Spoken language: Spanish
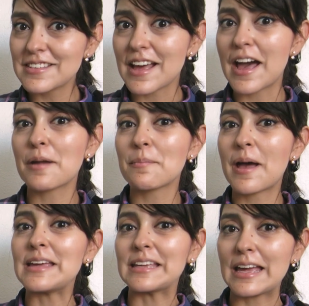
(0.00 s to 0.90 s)
esa
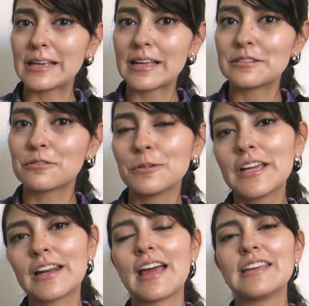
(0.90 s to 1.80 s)
arma y que hay que
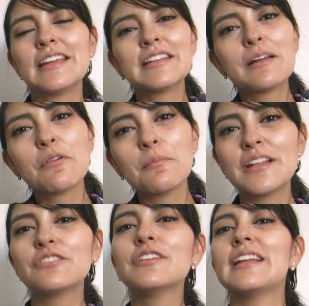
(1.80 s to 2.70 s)
destruirla. Y en el
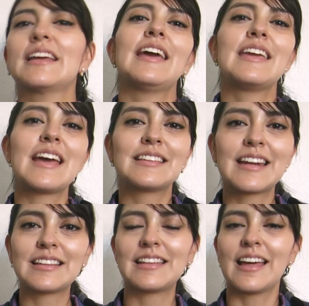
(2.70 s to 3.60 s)
momento en el que ella
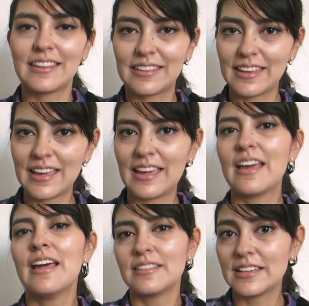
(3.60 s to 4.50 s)
trata de
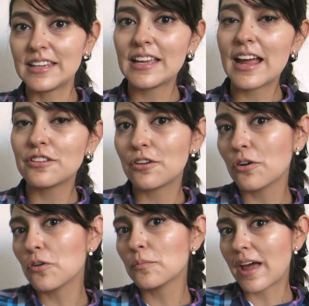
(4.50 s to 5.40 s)
dirigir a
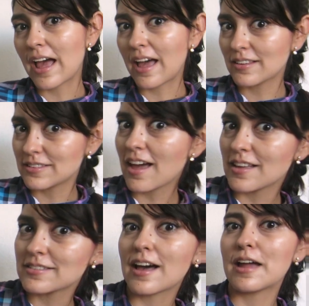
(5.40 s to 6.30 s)
Drogon hacia
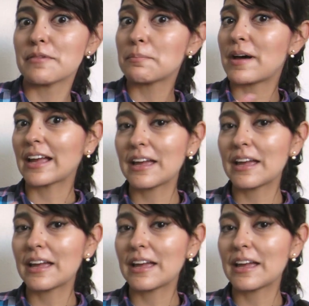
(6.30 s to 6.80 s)
esa arma para